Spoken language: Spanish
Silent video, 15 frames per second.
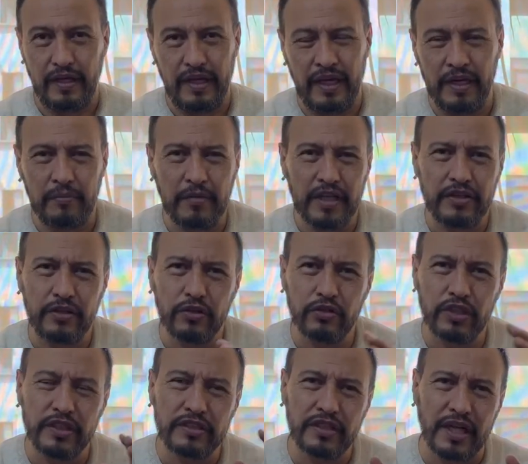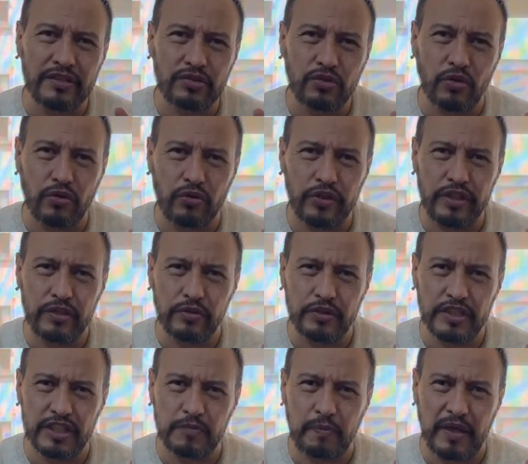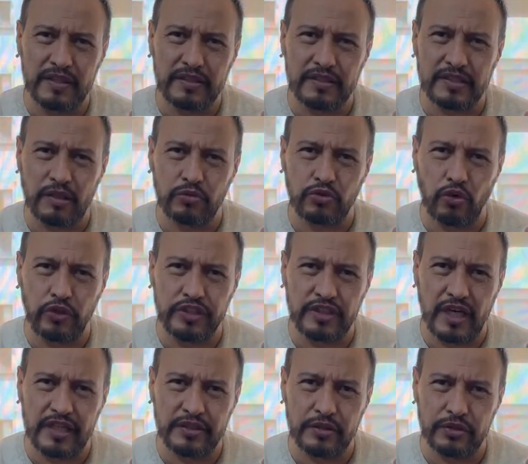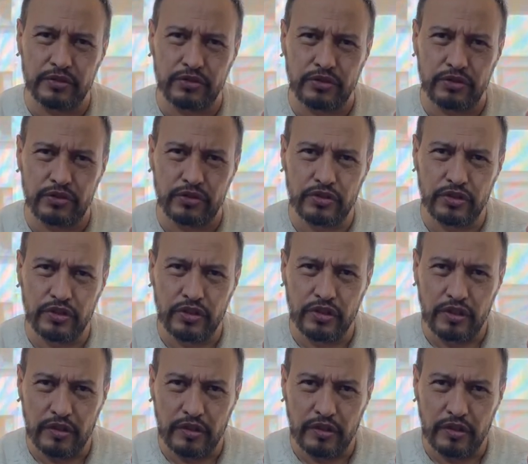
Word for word: En medio de tanto ruido y desplantes autoritarios